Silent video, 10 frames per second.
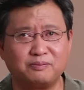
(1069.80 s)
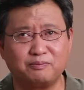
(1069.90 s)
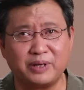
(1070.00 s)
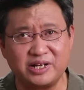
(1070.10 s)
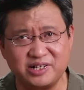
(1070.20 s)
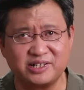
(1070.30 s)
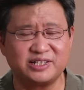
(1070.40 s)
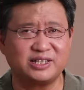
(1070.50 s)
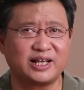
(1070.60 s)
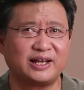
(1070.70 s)
没剩
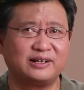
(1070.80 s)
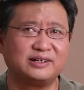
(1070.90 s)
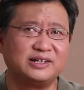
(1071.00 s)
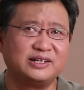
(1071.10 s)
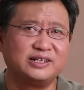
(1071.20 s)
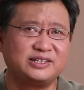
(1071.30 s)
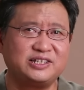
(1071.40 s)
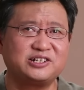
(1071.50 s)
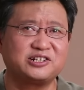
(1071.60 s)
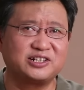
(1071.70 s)
几台了。
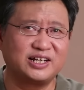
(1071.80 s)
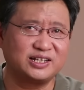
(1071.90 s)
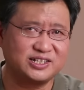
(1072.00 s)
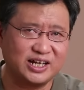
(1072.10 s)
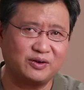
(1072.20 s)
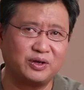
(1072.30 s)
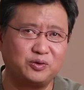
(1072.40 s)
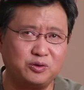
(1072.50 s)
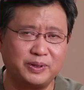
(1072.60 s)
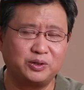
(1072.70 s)
即使是他的战略
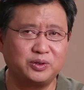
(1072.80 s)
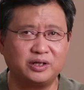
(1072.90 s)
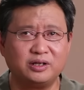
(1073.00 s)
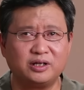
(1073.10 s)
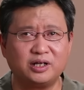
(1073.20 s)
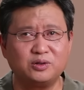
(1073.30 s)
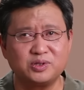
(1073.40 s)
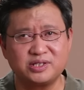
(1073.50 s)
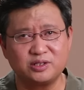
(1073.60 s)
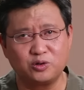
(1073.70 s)
预备队，俄
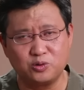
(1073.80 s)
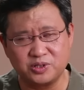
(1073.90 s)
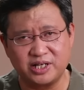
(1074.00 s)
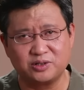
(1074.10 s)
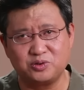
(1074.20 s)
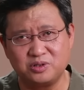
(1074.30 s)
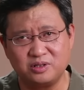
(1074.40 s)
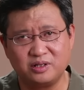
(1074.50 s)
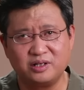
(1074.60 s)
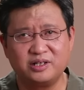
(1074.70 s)
罗斯空降
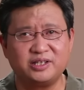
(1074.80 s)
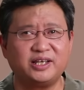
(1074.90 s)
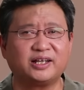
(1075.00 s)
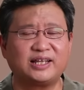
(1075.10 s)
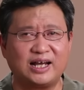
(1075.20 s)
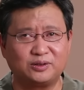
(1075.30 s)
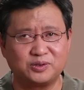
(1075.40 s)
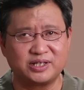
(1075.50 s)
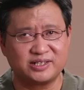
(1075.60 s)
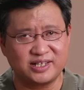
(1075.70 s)
军也大
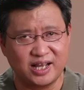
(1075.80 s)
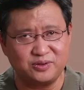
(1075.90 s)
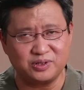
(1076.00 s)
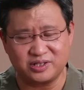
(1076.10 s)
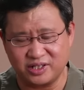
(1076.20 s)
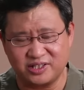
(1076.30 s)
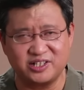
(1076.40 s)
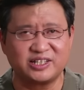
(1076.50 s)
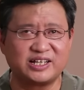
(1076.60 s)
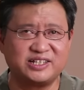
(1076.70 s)
多在参与这
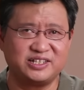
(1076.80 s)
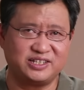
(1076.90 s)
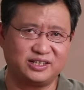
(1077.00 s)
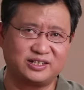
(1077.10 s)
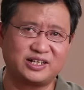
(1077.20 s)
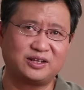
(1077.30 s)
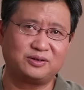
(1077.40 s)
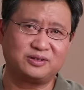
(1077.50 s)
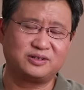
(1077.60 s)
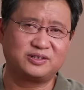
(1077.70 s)
正在进行的战
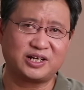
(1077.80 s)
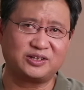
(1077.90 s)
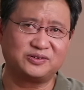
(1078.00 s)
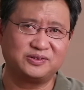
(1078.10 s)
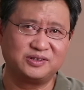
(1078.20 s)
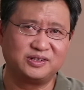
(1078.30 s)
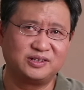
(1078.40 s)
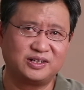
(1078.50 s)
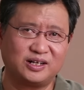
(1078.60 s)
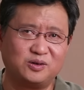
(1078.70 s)
斗，
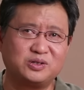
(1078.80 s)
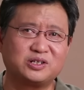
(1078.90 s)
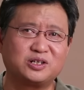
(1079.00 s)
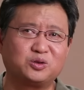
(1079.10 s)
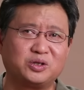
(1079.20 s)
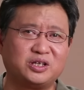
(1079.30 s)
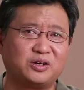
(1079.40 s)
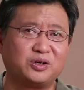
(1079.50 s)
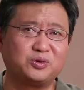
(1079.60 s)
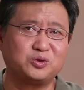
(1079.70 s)
啊，或者是对
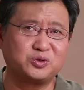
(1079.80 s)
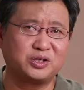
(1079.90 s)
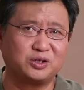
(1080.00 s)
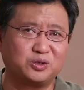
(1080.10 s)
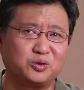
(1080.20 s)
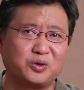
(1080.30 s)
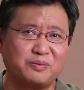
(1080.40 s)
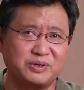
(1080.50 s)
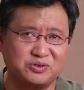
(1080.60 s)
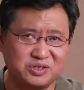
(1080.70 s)
摇摇欲坠的动
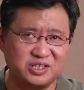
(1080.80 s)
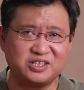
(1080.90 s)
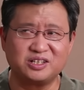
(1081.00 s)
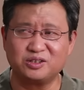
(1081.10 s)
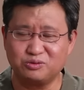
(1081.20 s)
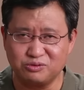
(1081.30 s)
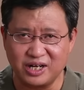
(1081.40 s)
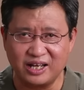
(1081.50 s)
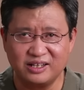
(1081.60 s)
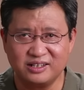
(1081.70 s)
员兵去进行督
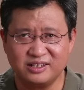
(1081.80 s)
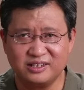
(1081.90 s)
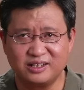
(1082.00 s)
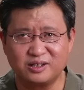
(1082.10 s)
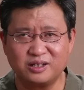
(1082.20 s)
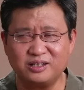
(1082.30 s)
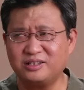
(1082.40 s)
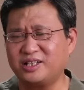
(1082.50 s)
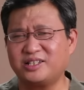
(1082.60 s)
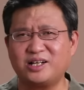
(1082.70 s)
战。再